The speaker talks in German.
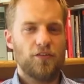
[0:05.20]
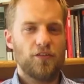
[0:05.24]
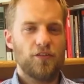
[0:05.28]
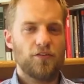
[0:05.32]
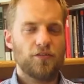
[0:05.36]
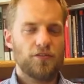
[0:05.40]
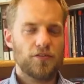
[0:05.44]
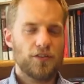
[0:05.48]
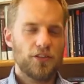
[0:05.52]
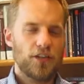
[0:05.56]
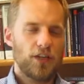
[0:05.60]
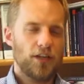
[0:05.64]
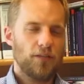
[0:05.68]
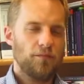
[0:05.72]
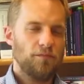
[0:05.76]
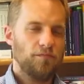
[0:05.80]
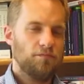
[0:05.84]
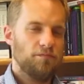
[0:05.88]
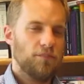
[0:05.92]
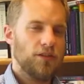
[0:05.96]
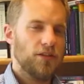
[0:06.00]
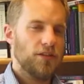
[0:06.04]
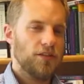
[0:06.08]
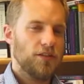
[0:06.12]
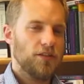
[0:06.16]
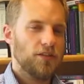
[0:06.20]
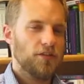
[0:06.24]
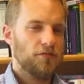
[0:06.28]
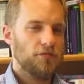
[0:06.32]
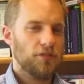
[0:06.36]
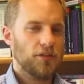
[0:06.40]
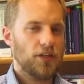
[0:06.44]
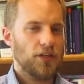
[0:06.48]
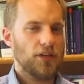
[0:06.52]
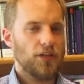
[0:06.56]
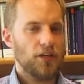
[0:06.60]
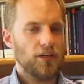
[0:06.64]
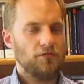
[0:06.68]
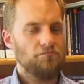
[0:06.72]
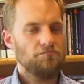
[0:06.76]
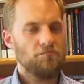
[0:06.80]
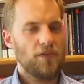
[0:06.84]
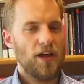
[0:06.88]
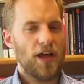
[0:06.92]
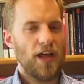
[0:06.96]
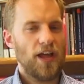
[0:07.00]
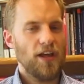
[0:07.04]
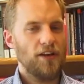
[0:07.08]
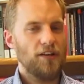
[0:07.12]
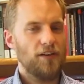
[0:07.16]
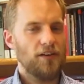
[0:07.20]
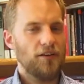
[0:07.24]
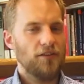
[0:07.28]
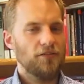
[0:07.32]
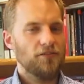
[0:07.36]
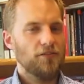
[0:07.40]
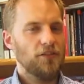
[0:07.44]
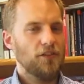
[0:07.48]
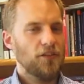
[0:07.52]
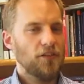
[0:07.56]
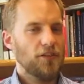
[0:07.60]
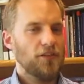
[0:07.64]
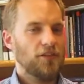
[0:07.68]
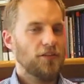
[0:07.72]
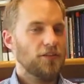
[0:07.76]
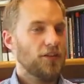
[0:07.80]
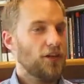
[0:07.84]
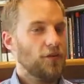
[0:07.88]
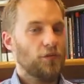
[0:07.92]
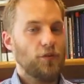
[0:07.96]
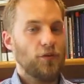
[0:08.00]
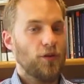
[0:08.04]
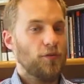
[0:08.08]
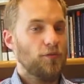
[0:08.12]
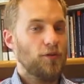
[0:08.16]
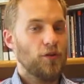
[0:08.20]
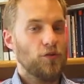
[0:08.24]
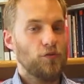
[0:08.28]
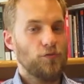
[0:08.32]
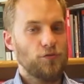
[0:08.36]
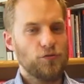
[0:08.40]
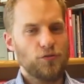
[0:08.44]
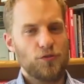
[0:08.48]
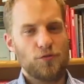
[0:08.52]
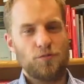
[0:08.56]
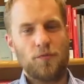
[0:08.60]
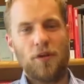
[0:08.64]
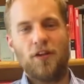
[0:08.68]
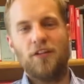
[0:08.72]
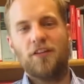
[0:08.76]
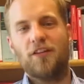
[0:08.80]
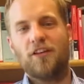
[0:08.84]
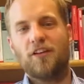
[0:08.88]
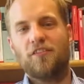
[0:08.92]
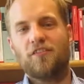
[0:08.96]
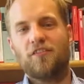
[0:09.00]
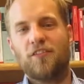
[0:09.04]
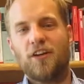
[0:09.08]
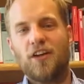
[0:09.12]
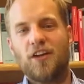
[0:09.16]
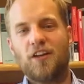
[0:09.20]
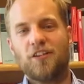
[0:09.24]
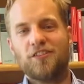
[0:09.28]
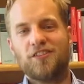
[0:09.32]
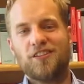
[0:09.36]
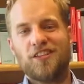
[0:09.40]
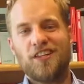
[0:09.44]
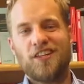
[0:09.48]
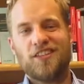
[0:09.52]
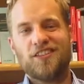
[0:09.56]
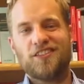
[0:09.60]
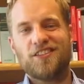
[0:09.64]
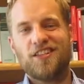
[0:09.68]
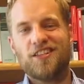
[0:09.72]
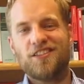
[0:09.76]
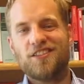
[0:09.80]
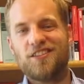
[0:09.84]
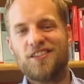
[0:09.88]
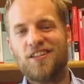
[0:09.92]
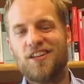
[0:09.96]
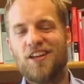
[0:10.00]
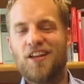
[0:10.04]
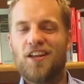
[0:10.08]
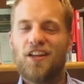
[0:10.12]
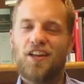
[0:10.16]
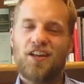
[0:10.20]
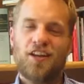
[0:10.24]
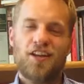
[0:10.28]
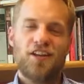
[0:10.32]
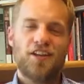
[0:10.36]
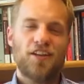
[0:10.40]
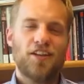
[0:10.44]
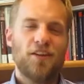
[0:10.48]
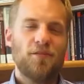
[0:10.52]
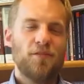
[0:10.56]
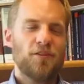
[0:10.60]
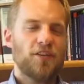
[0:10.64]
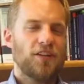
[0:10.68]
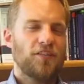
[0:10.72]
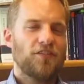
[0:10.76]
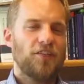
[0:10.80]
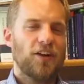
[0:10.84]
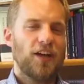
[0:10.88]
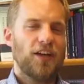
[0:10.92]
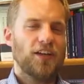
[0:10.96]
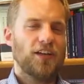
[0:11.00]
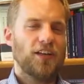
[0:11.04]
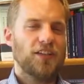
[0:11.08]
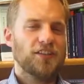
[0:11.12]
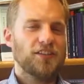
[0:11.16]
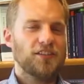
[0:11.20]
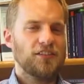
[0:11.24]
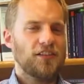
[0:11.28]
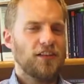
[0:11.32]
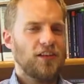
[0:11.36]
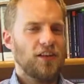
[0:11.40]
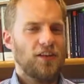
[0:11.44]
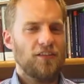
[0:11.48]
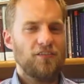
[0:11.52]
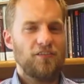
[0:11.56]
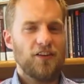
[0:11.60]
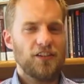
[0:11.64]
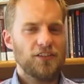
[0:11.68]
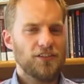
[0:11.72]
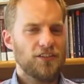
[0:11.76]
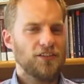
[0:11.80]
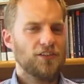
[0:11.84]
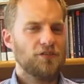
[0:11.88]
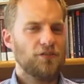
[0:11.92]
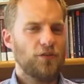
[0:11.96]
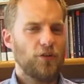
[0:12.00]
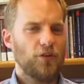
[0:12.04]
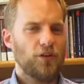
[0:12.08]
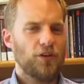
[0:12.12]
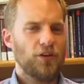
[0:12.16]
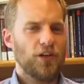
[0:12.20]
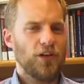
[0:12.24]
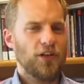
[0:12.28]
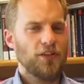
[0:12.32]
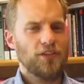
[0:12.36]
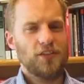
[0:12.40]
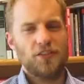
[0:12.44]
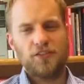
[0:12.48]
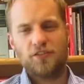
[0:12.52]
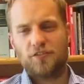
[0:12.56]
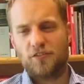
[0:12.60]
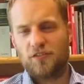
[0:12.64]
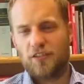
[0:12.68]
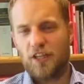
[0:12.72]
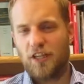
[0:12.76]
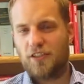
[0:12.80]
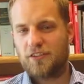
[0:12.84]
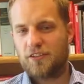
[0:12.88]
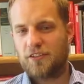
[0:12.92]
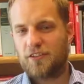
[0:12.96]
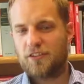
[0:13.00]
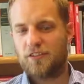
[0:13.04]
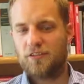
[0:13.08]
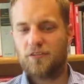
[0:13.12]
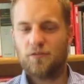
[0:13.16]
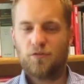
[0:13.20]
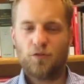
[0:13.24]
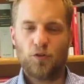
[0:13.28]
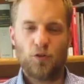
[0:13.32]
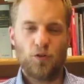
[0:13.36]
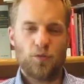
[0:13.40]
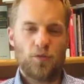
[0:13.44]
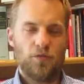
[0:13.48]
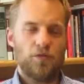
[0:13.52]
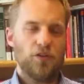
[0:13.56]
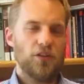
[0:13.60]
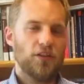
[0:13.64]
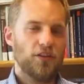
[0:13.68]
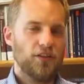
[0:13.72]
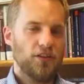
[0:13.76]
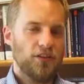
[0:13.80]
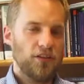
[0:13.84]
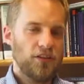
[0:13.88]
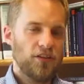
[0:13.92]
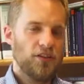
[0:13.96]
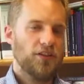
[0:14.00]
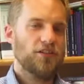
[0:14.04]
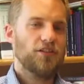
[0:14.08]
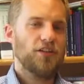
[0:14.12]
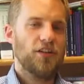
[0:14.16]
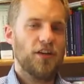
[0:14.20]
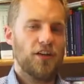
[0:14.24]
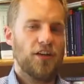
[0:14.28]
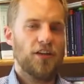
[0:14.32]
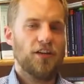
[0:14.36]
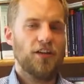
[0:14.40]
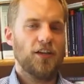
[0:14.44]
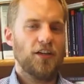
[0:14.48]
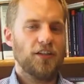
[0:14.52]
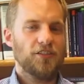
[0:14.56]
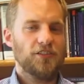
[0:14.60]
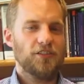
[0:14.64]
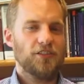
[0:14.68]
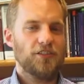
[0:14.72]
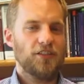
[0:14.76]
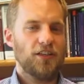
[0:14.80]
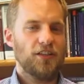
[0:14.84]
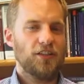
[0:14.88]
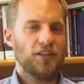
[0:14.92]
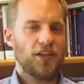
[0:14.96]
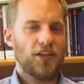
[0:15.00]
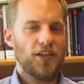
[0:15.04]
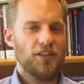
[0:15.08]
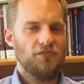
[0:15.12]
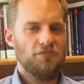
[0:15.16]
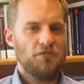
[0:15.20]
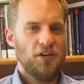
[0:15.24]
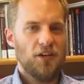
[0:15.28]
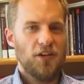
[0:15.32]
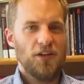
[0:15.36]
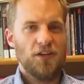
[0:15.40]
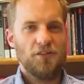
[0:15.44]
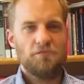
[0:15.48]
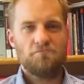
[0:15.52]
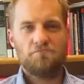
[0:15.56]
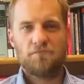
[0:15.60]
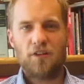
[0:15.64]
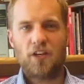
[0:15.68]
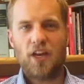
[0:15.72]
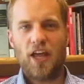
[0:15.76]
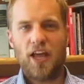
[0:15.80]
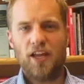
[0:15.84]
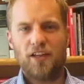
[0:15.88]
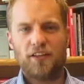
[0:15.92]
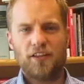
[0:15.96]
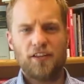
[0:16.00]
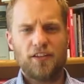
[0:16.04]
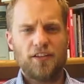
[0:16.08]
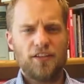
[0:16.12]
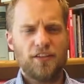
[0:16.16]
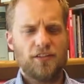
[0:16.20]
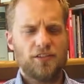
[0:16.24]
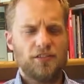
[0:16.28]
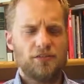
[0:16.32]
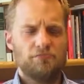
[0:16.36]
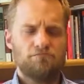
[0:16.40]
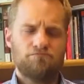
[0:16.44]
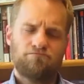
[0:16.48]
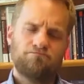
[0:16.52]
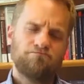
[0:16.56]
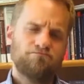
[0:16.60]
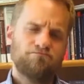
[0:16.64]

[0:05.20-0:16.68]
wir uns ein bisschen mit einer heiklen, dafür aber umso spannenderen Frage auseinandersetzen, nämlich der Frage dessen, was das Völkerrecht, also das, worüber wir an dieser Stelle die ganze Zeit reden, denn eigentlich ist.